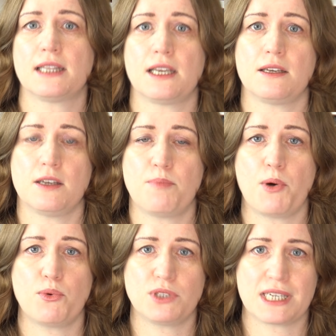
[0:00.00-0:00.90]
te
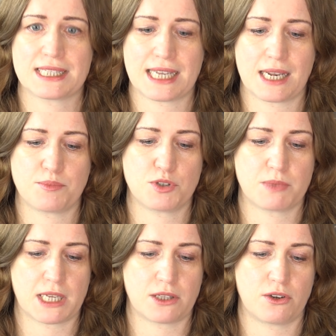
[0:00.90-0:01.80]
południe jest
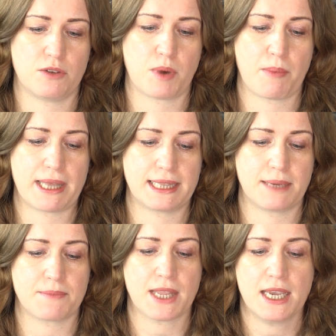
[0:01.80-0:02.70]
najlepszym na to
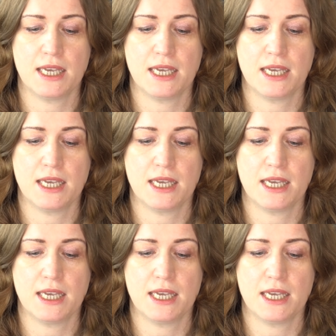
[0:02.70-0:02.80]
momentem.